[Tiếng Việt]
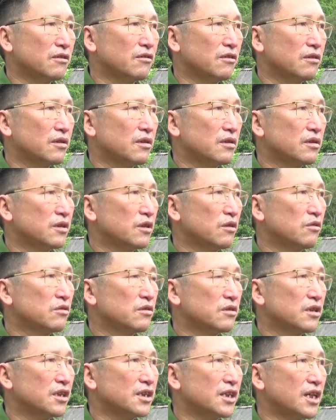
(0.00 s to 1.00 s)
tôi
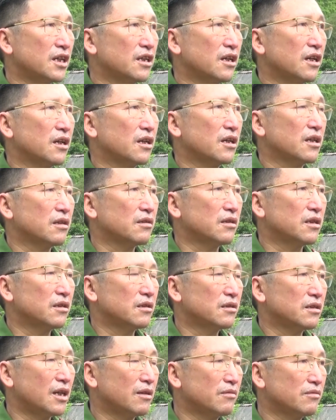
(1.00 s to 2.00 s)
trong thời gian
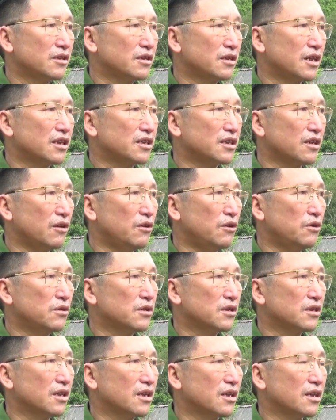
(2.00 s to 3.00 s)
tháng tháng sáu,
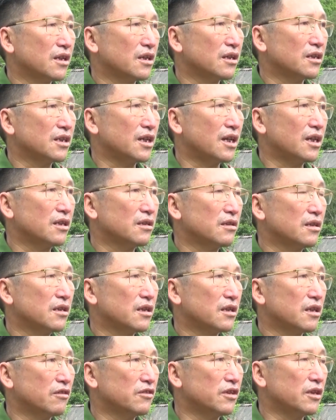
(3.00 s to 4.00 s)
tức là tháng
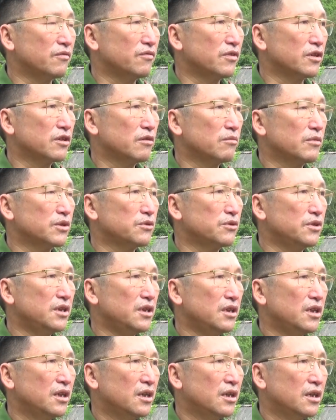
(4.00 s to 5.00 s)
cao điểm phòng chống ma
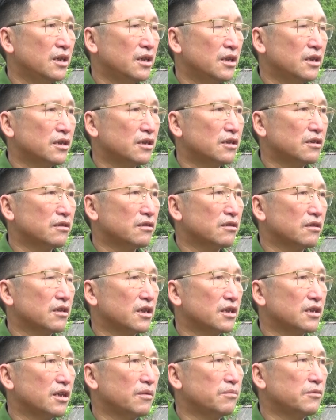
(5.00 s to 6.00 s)
túy, thì chúng tôi
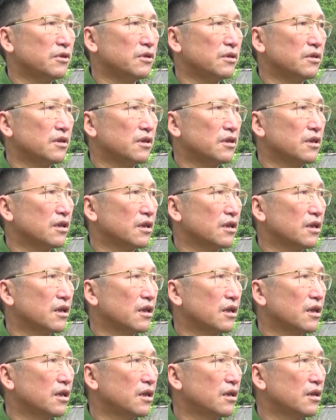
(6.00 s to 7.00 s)
đã test thử được
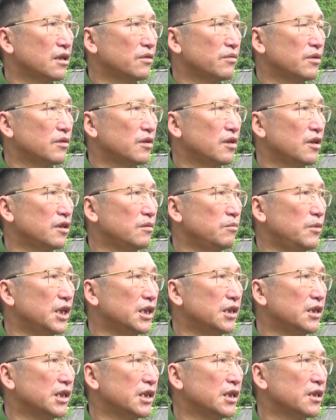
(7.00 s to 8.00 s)
hơn hơn
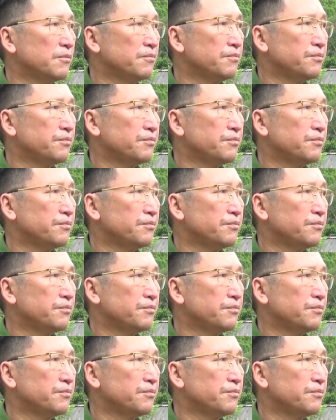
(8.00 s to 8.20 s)
mười người.